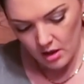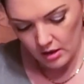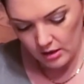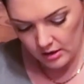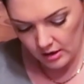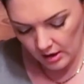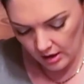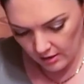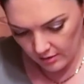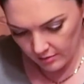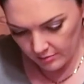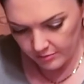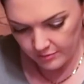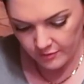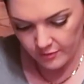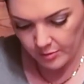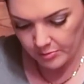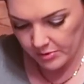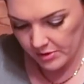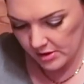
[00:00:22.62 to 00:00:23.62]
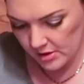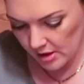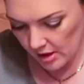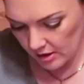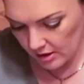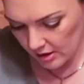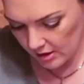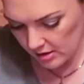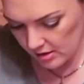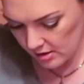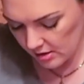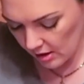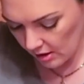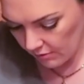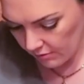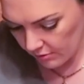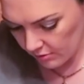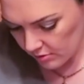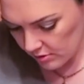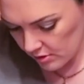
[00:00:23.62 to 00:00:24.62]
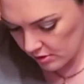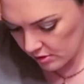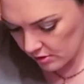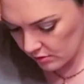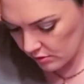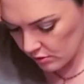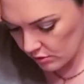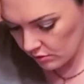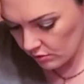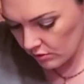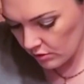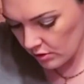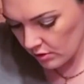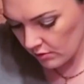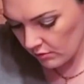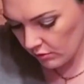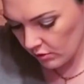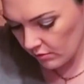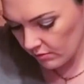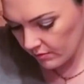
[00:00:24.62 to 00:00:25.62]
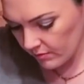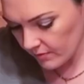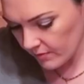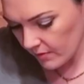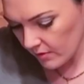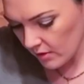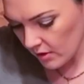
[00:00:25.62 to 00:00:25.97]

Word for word: Я в описании оставлю ссылочку на него.